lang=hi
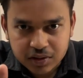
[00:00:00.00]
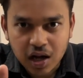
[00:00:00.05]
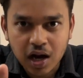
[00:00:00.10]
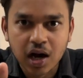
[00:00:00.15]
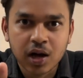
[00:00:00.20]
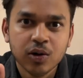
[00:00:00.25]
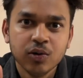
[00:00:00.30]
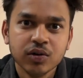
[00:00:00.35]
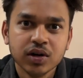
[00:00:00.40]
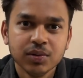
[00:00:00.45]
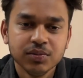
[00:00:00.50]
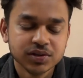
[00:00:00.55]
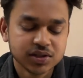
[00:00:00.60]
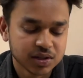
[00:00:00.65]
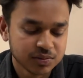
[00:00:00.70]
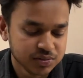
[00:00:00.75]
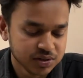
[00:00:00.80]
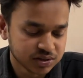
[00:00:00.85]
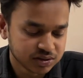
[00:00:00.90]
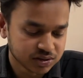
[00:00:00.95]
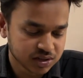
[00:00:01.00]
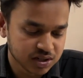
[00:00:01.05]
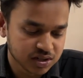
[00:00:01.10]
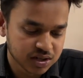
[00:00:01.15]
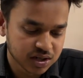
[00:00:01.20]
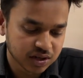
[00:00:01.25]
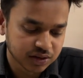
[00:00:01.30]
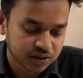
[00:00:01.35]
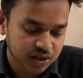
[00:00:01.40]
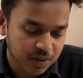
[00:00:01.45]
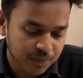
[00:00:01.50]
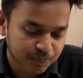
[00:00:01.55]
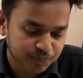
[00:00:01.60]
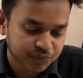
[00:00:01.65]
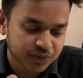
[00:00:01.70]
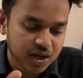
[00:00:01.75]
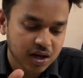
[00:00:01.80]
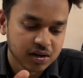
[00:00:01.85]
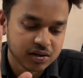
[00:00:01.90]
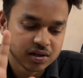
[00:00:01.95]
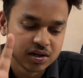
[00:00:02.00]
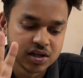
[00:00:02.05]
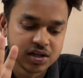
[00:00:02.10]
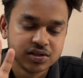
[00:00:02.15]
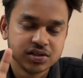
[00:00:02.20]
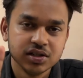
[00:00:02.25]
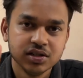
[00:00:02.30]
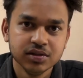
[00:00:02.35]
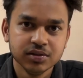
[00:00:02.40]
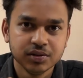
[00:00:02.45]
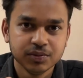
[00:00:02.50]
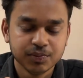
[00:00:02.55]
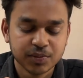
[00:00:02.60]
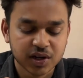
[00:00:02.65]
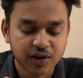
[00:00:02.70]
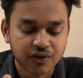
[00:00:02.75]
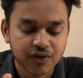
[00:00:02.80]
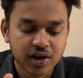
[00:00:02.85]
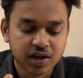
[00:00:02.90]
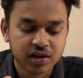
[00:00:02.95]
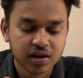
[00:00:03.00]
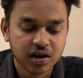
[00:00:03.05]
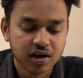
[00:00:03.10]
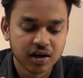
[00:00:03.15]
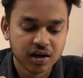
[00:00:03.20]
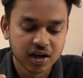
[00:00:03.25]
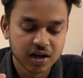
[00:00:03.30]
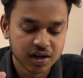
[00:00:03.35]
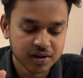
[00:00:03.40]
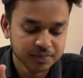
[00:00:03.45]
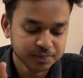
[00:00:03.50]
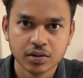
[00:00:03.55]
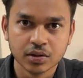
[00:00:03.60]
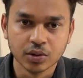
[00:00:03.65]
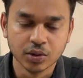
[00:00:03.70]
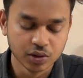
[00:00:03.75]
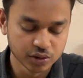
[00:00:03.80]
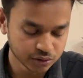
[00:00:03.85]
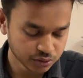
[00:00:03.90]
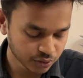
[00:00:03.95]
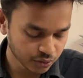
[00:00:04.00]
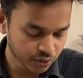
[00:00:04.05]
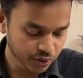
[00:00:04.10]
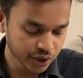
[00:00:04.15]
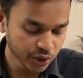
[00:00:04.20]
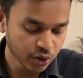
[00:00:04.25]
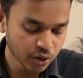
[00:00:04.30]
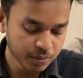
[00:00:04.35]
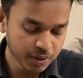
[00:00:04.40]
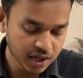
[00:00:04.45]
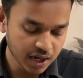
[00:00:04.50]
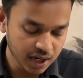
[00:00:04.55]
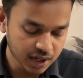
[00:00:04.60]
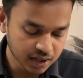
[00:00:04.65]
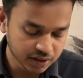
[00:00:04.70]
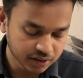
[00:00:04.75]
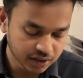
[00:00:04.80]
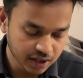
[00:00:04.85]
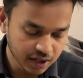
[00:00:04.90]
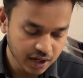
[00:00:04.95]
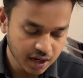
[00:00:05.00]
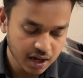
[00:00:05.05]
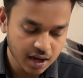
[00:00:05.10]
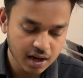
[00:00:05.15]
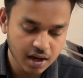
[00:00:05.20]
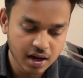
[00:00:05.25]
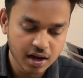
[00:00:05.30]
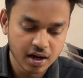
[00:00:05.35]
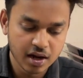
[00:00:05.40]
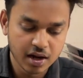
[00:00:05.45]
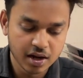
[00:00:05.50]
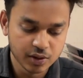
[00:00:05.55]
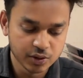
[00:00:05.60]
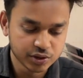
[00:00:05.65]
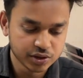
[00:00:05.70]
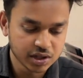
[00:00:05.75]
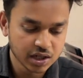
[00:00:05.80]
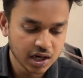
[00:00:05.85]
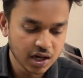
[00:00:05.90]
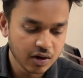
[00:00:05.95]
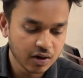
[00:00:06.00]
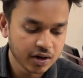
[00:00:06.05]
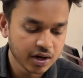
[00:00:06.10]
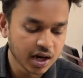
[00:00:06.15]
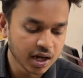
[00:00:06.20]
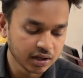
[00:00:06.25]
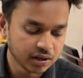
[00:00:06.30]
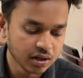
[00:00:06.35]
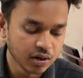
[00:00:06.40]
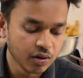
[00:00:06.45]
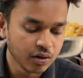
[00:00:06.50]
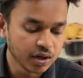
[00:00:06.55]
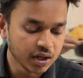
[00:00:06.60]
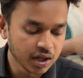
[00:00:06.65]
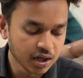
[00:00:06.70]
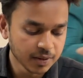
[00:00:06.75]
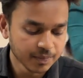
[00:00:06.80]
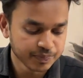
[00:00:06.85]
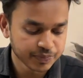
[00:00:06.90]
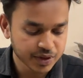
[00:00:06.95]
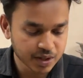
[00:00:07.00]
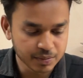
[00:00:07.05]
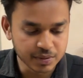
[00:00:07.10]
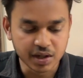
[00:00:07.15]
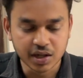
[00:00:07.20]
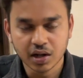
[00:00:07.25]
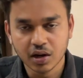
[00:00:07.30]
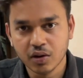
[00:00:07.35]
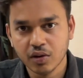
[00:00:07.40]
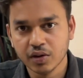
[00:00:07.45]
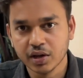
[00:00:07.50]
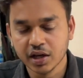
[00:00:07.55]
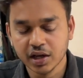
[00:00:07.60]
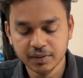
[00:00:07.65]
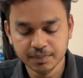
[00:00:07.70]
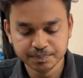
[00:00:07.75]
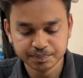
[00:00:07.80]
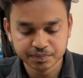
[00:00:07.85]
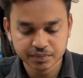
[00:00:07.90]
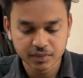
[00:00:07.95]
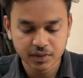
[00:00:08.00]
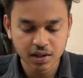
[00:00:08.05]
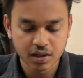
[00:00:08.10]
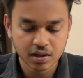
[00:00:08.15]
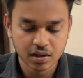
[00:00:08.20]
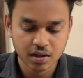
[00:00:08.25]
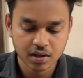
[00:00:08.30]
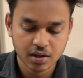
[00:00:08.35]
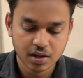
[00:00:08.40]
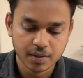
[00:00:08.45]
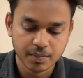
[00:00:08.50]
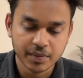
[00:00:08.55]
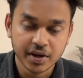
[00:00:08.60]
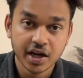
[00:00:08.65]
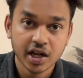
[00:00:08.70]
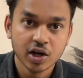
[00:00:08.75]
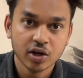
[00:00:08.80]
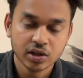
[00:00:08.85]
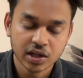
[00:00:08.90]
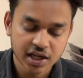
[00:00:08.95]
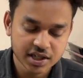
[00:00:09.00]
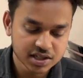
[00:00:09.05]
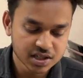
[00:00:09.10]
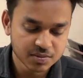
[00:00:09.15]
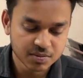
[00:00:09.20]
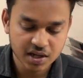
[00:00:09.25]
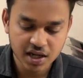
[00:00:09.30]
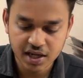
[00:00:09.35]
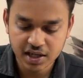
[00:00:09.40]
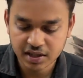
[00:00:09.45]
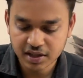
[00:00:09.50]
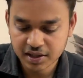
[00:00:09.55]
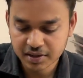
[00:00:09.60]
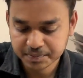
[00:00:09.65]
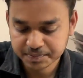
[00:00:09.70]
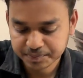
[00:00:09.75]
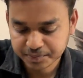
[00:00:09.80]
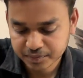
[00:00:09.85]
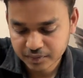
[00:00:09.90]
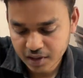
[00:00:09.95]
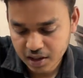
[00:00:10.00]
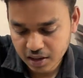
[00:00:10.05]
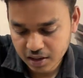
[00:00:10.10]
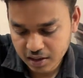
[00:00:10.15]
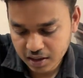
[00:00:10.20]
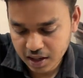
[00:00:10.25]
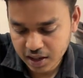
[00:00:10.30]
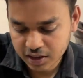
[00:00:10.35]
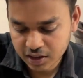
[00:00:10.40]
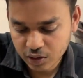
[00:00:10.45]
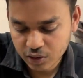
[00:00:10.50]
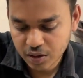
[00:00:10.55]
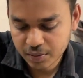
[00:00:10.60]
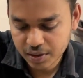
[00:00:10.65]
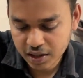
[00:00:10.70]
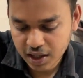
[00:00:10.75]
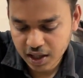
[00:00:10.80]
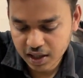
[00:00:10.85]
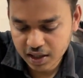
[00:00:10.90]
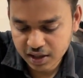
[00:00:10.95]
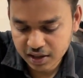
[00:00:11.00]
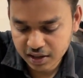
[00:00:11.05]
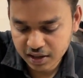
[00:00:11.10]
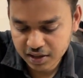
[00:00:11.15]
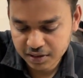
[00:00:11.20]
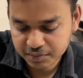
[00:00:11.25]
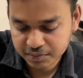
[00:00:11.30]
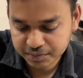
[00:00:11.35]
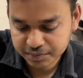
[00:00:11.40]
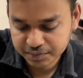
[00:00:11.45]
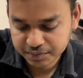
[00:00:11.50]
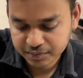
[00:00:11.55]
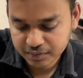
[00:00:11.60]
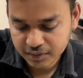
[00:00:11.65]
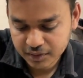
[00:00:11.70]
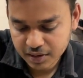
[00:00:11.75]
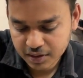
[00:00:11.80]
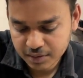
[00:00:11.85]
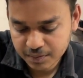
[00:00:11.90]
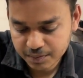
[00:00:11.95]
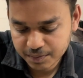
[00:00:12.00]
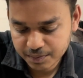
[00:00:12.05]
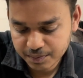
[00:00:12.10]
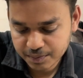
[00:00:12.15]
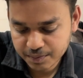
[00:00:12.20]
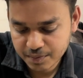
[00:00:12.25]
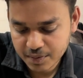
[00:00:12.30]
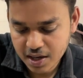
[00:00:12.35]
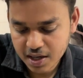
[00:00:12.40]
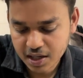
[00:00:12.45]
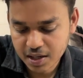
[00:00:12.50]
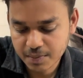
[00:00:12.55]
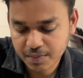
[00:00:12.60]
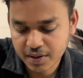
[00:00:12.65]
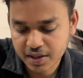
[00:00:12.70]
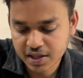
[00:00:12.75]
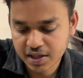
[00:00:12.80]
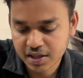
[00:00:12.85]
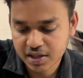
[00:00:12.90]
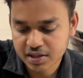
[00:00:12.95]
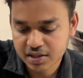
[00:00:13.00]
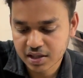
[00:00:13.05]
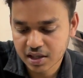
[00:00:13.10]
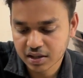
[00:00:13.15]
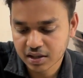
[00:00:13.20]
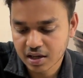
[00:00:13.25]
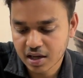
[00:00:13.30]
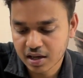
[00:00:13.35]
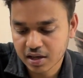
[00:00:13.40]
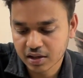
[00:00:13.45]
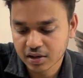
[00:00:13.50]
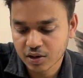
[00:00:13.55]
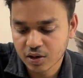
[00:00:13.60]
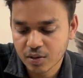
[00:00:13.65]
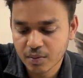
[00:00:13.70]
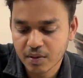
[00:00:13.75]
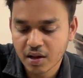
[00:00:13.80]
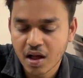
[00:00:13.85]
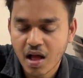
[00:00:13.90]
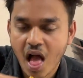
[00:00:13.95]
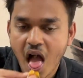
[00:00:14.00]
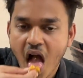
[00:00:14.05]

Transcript: आलू का भी सब्जी सही है एकदम हर चीज़ परफेक्ट लगा है तो दोस्तों रोटी को भी खा लेते हैं एंड उसके अलावा रायता हो गया मीठा हो गया मीठे का लास्ट तो हम खाएंगे रायता को भी खा लेंगे बाकी पनीर के साथ खा लेता हूँ मैं